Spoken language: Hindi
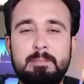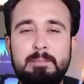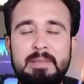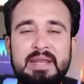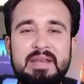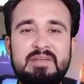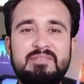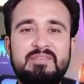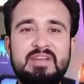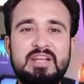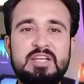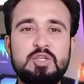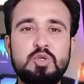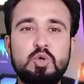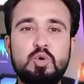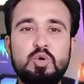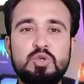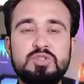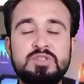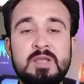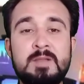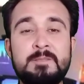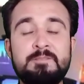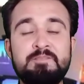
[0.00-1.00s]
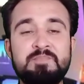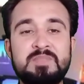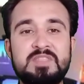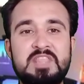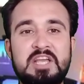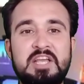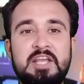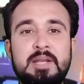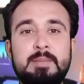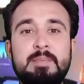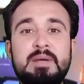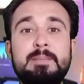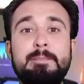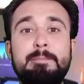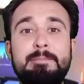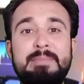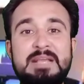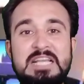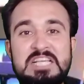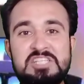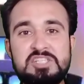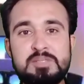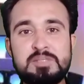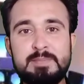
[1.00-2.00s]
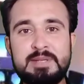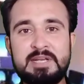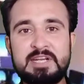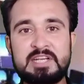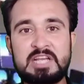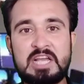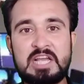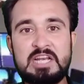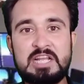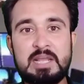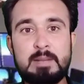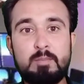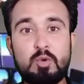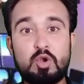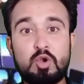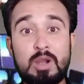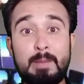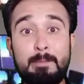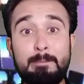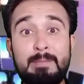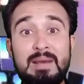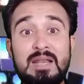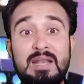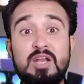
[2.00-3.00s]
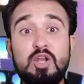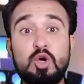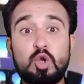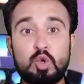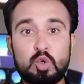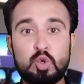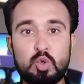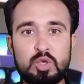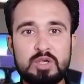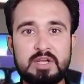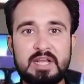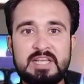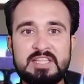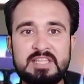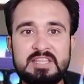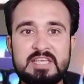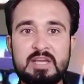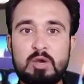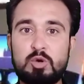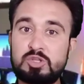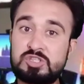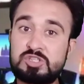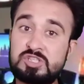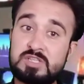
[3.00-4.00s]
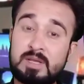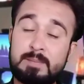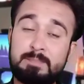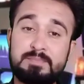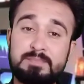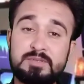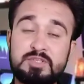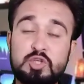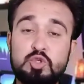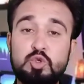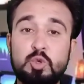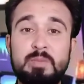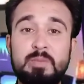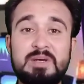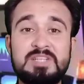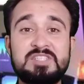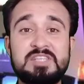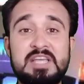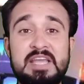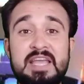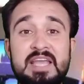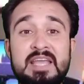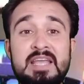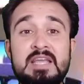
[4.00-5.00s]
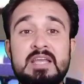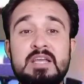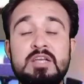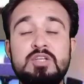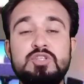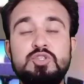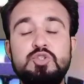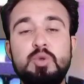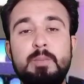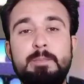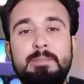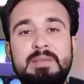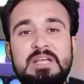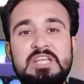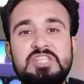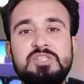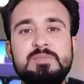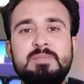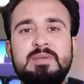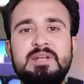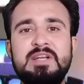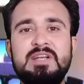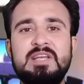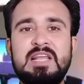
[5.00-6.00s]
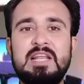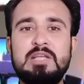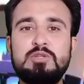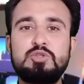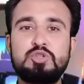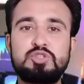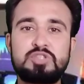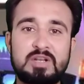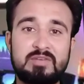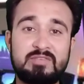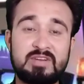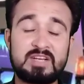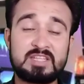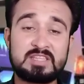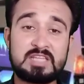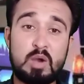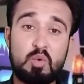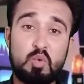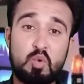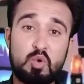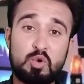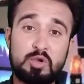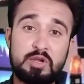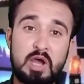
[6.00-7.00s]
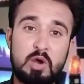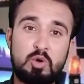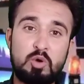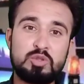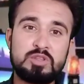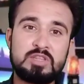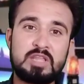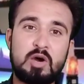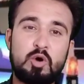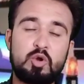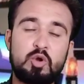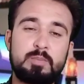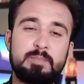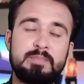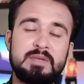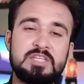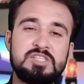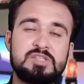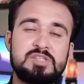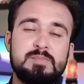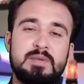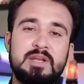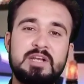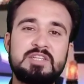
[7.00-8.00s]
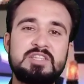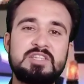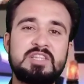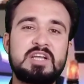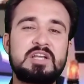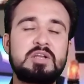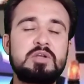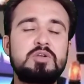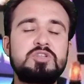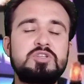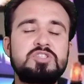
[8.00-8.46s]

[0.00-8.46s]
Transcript: मेरे वीडियोस तकरीबन 20 मिनट के लिए मुकम्मल रुक गए थे और सब यूट्यूबर्स के जो 20 मिनट के लिए जो सर्वर था वो डाउन था और 20 मिनट तक